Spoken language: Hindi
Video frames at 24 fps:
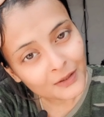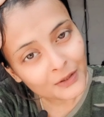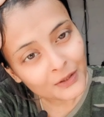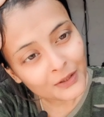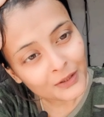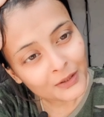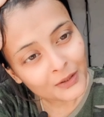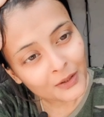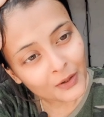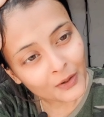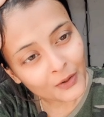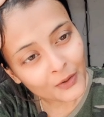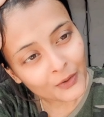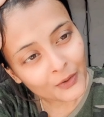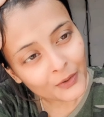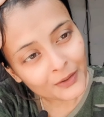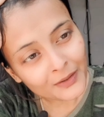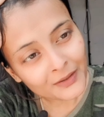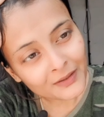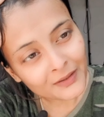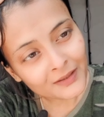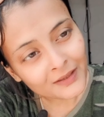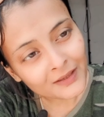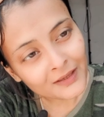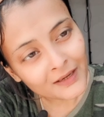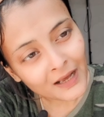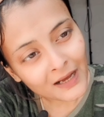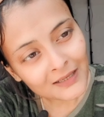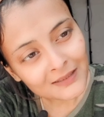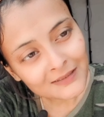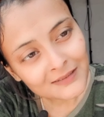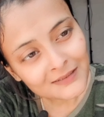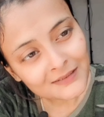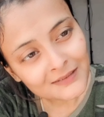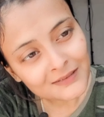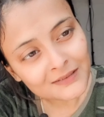और
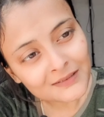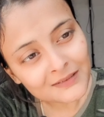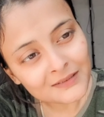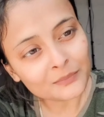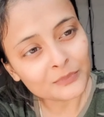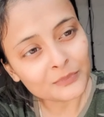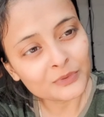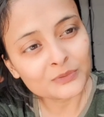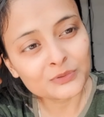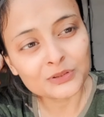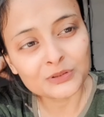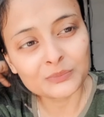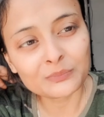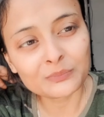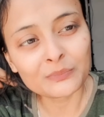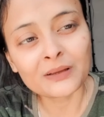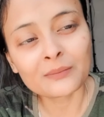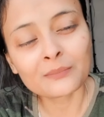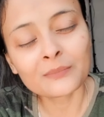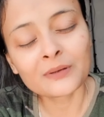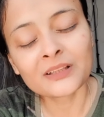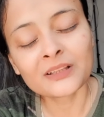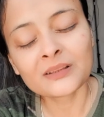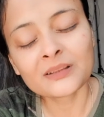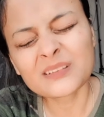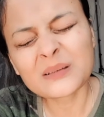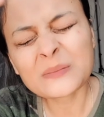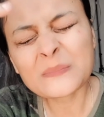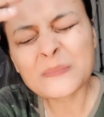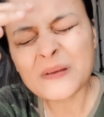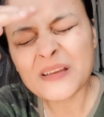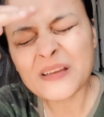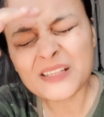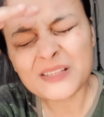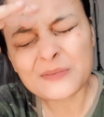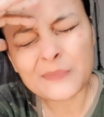लास्ट मुझ मैं मतलब मैं
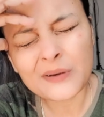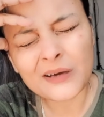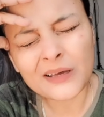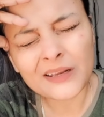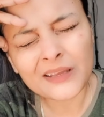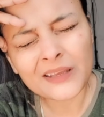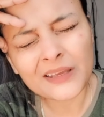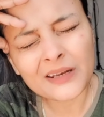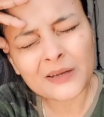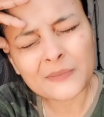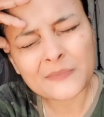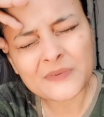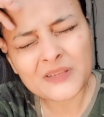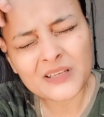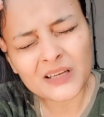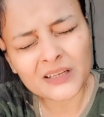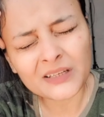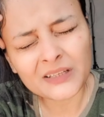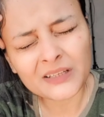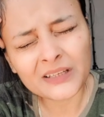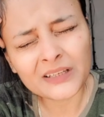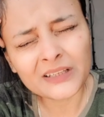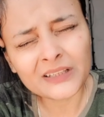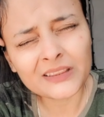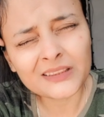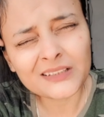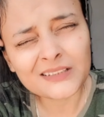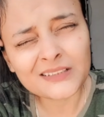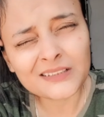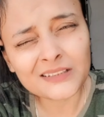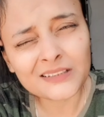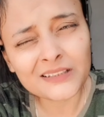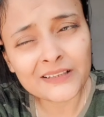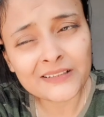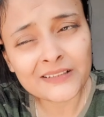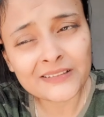इस बार के रमज़ान के लिए इतना ज़्यादा
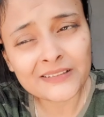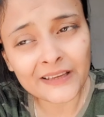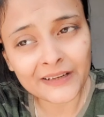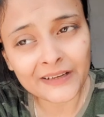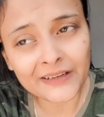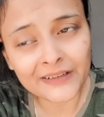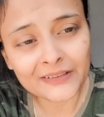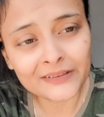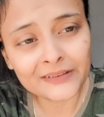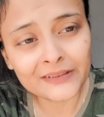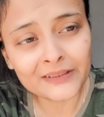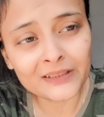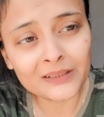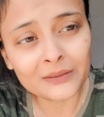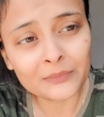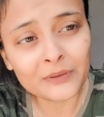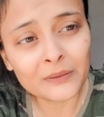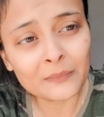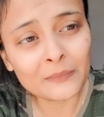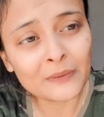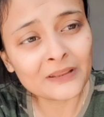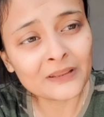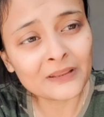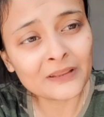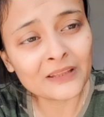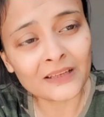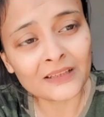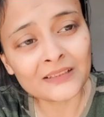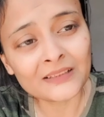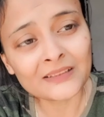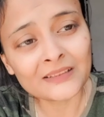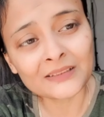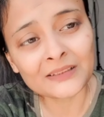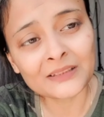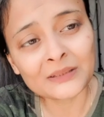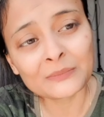एक्साइटेड थी मैं बता नहीं
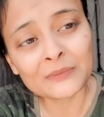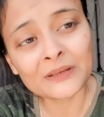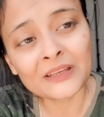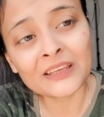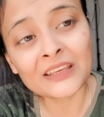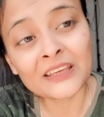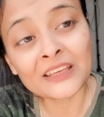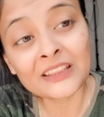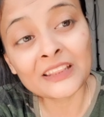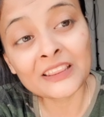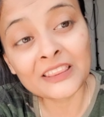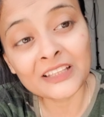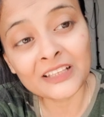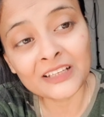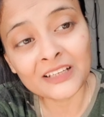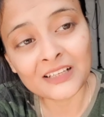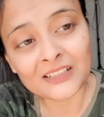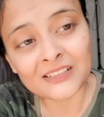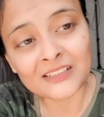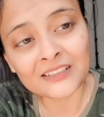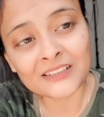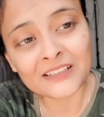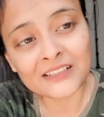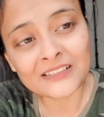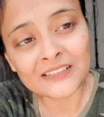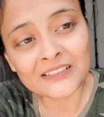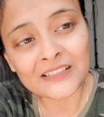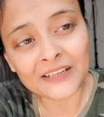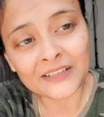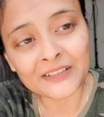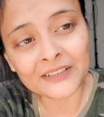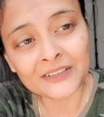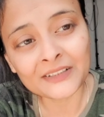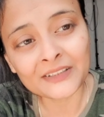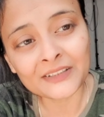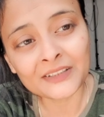सकती मैं कितना ज़्यादा एक्साइटेड
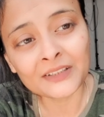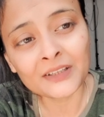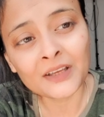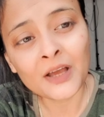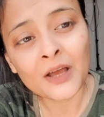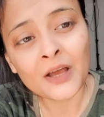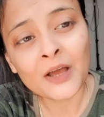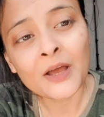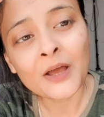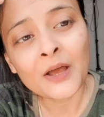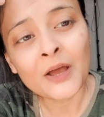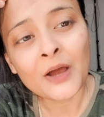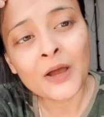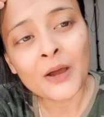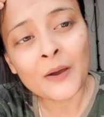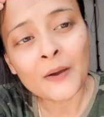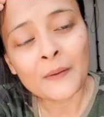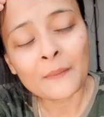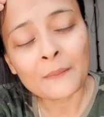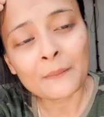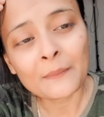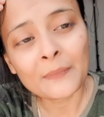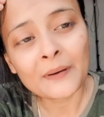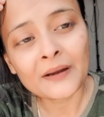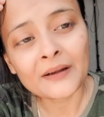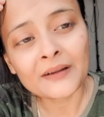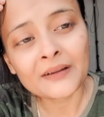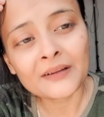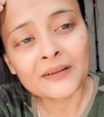थी बट